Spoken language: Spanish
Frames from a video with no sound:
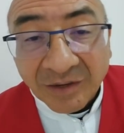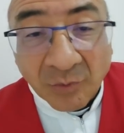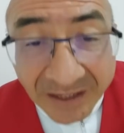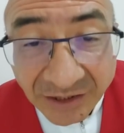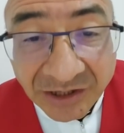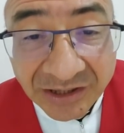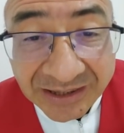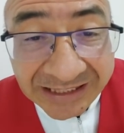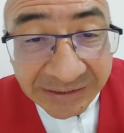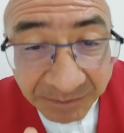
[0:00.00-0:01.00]

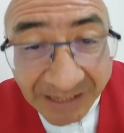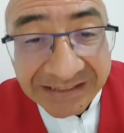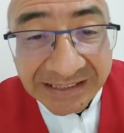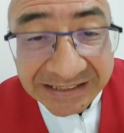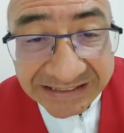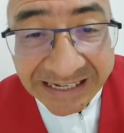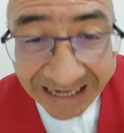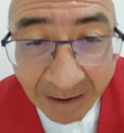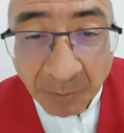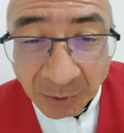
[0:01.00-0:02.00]
¿Cuántas veces
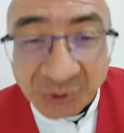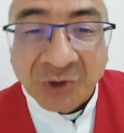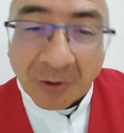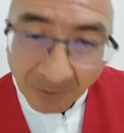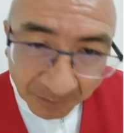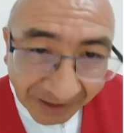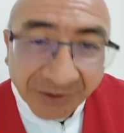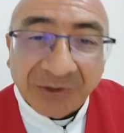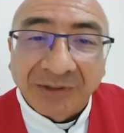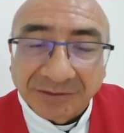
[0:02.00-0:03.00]
negamos, como
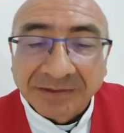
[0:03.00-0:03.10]
Pedro,